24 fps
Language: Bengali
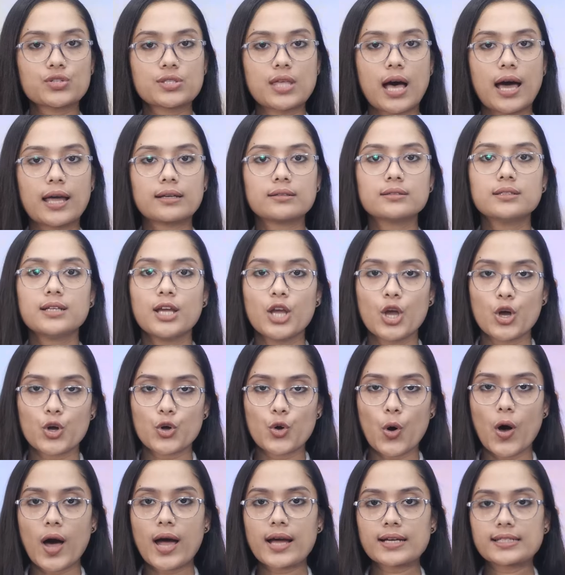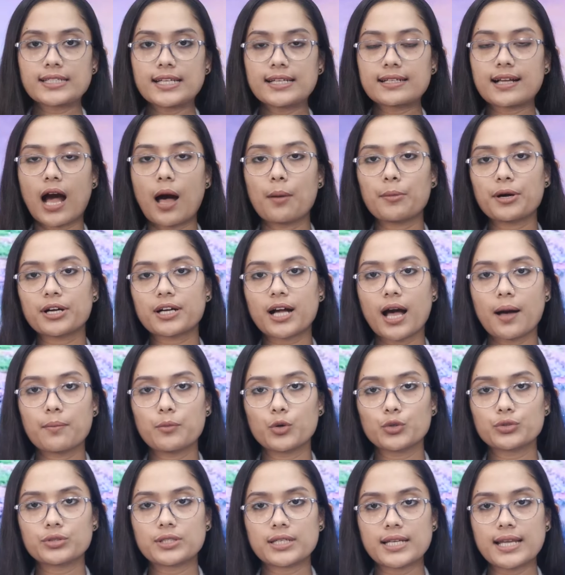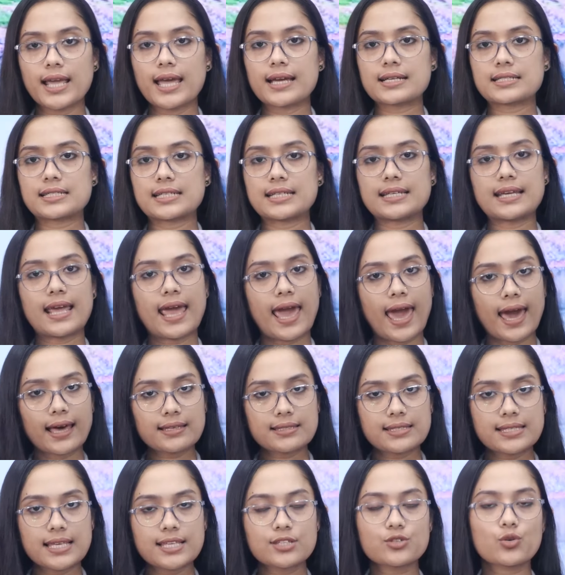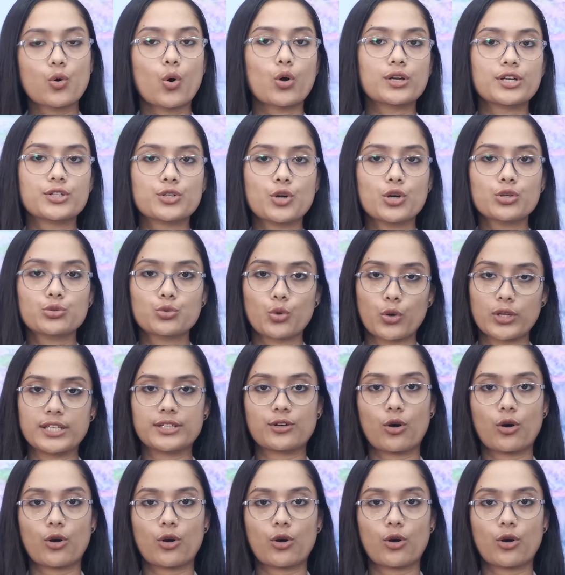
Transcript: স্থান গুয়াহাটির কামাখ্যা মন্দিরে একটি অ্যাক্সেস করিডোর তৈরি